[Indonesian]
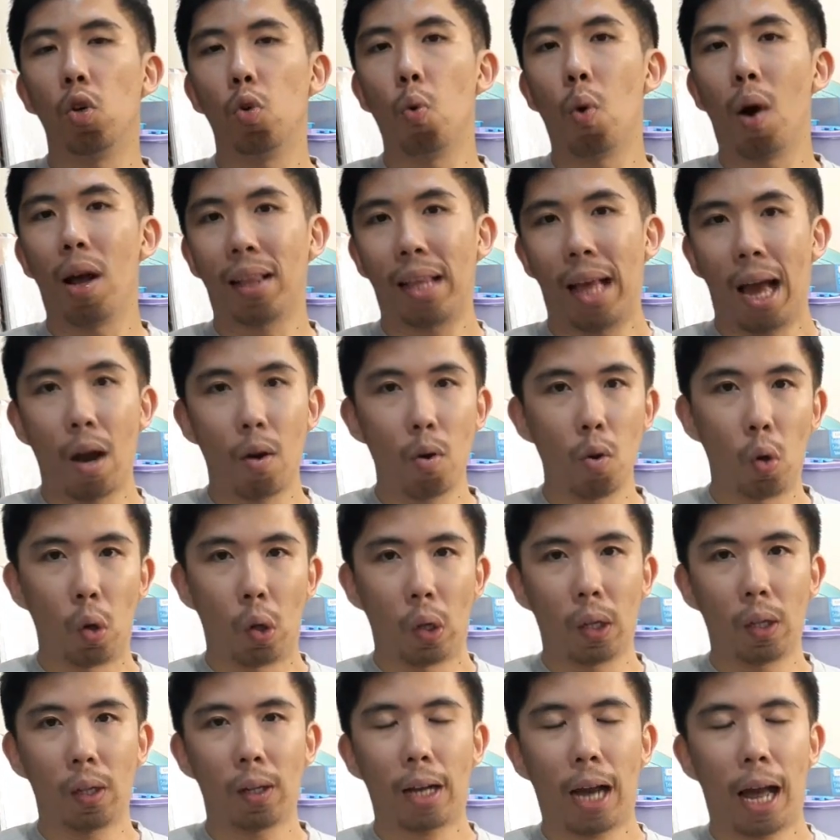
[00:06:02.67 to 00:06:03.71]
dua
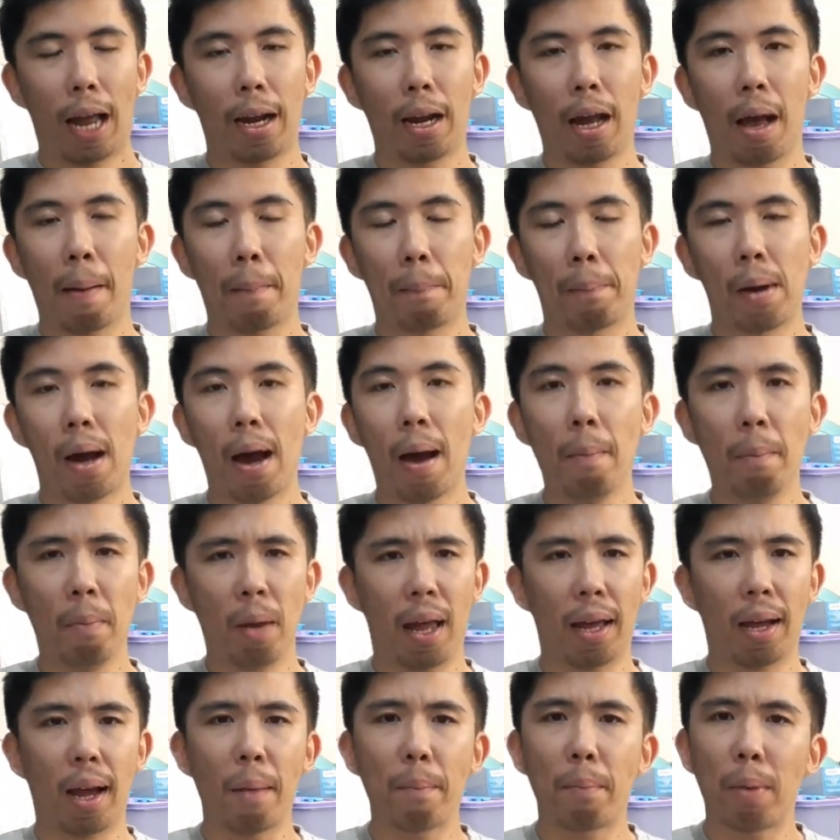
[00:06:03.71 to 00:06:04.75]
tahun. Karena apa?
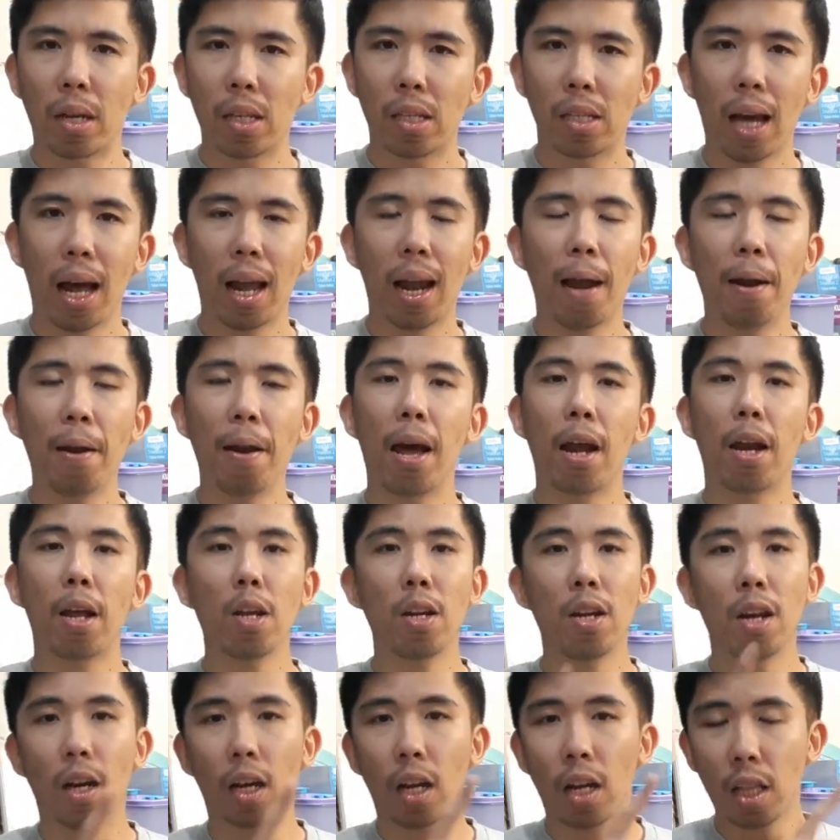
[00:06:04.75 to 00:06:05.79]
Mereka berjalan
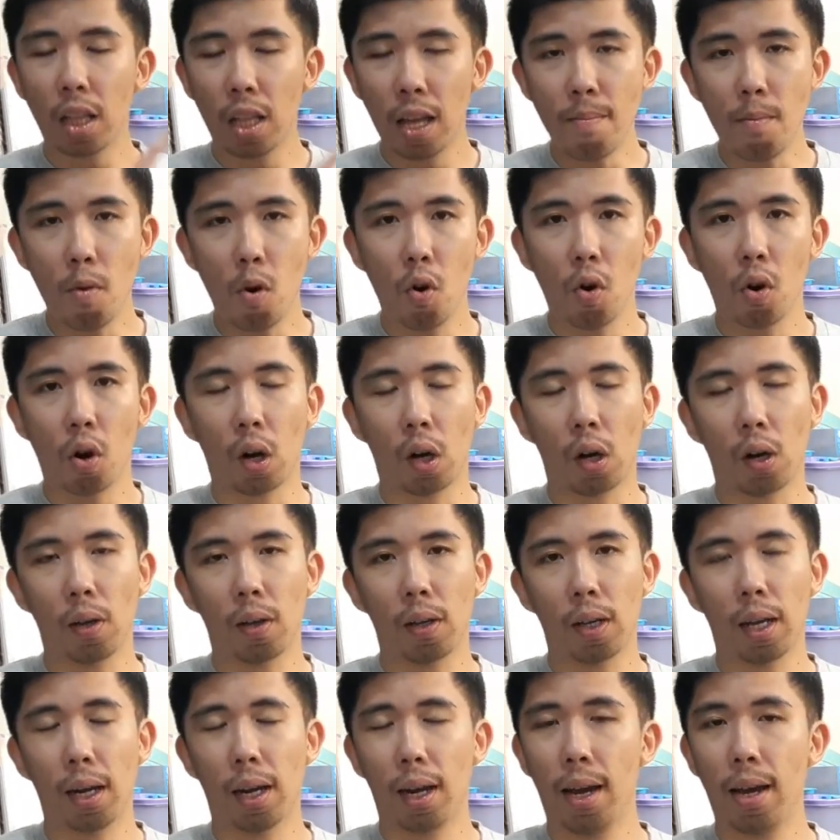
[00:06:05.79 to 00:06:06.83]
dari negeri timur,
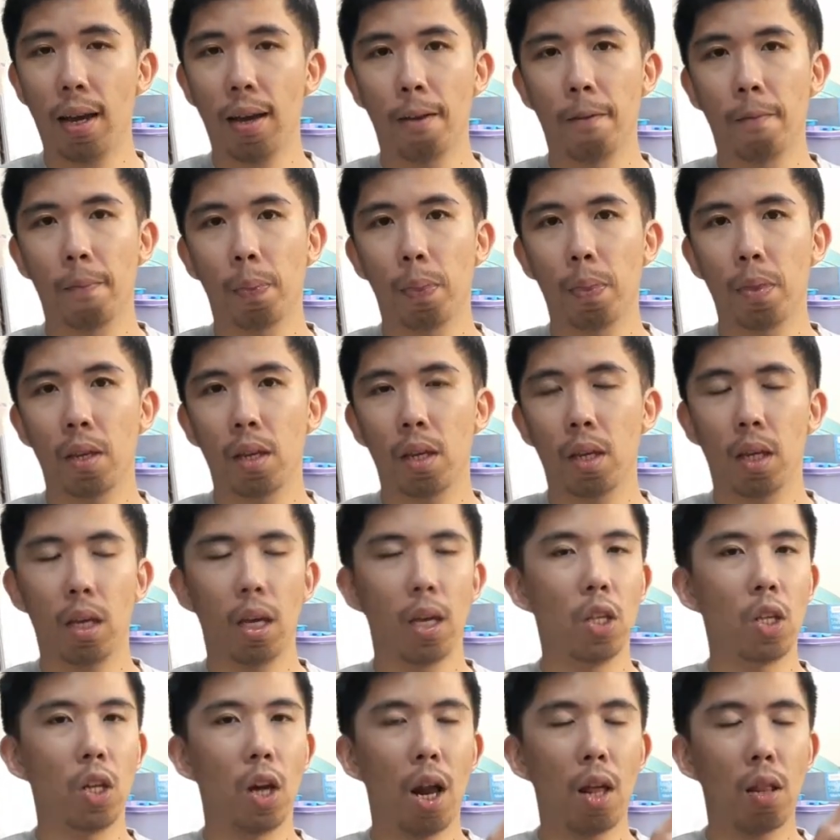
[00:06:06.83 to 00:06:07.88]
ya.
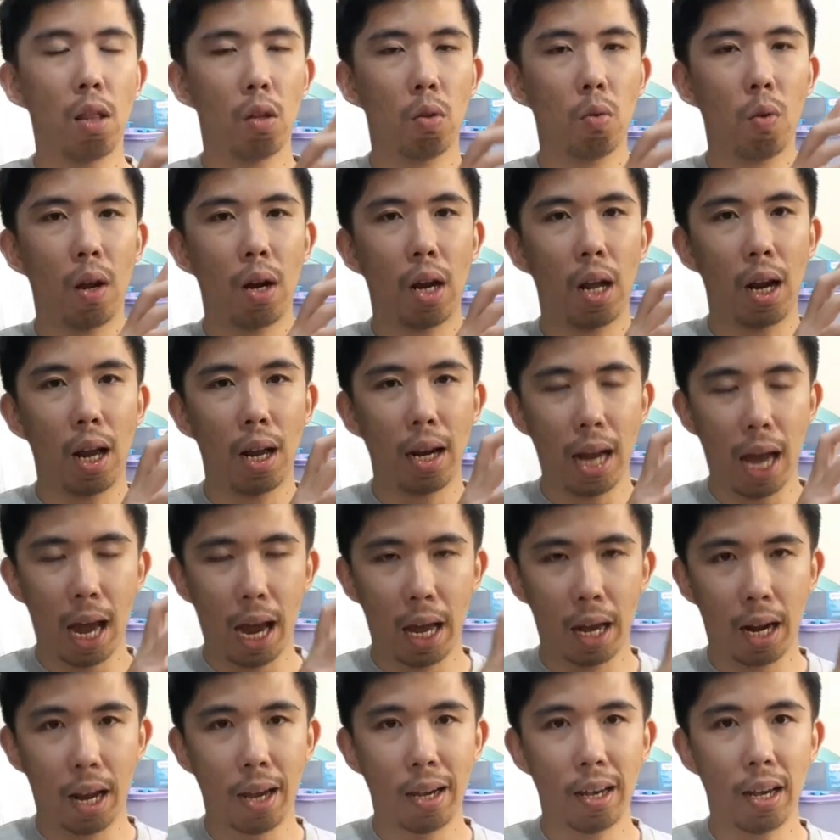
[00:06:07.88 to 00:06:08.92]
Yang jelas itu adalah
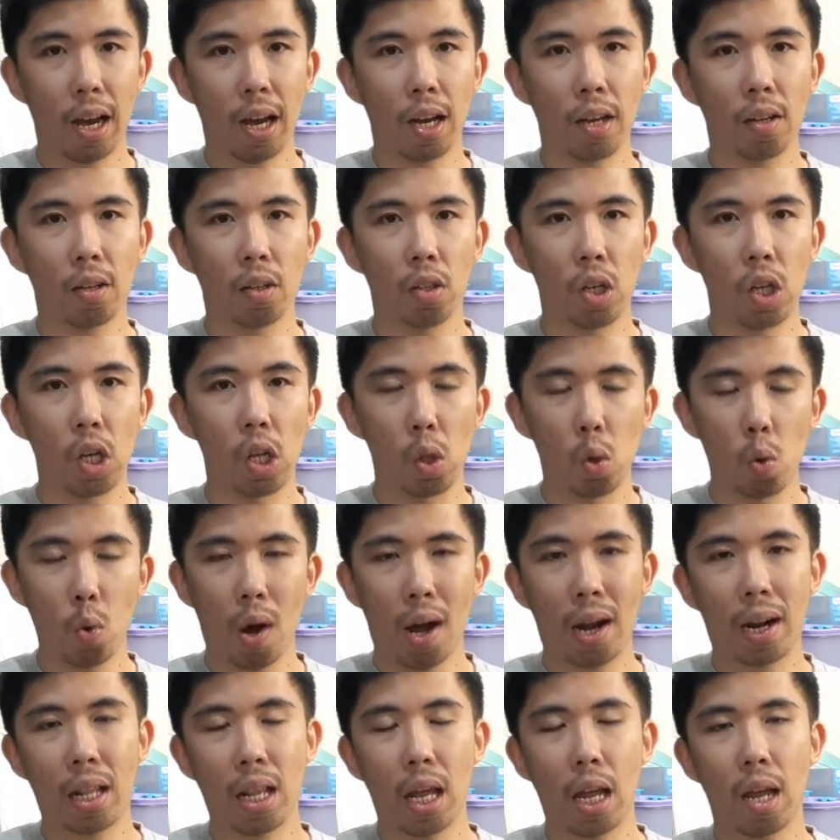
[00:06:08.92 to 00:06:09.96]
daerah yang di
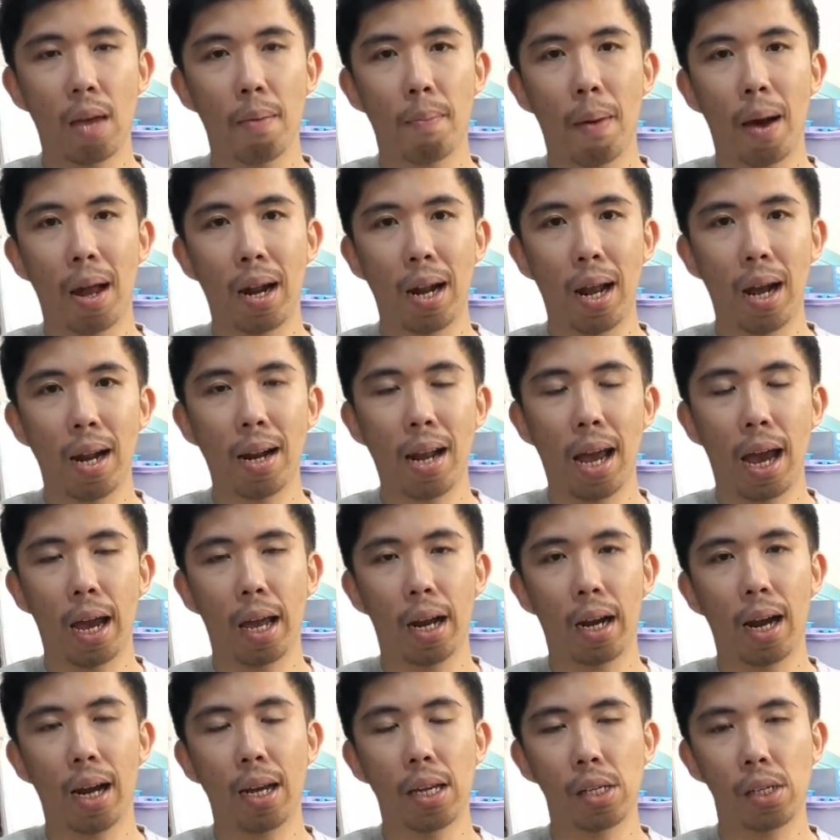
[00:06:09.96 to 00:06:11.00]
luar daripada
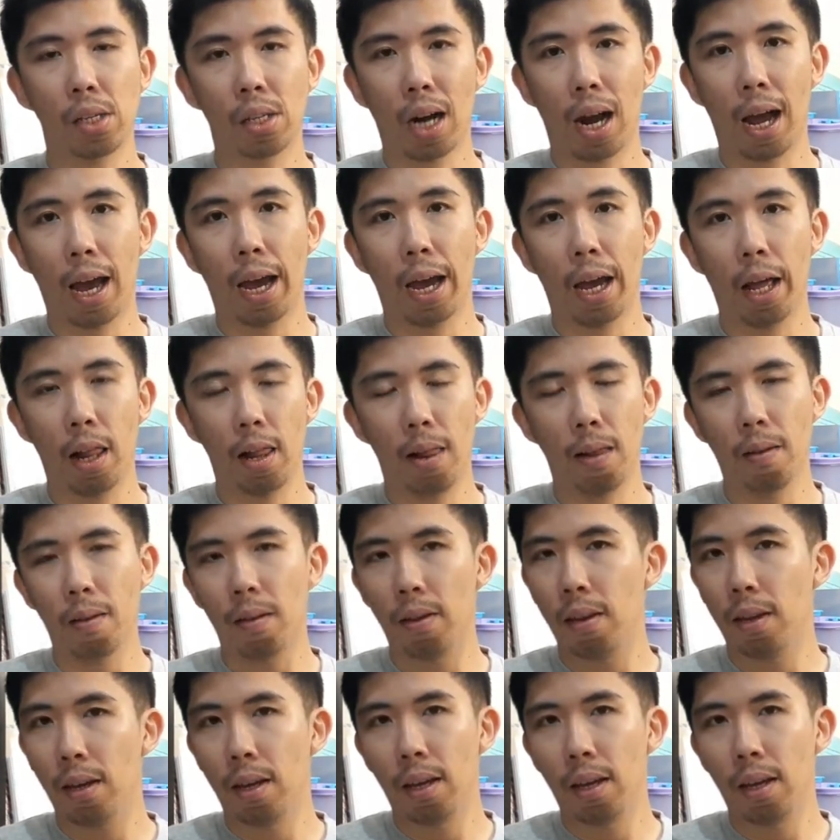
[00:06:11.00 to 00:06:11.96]
daerah Israel.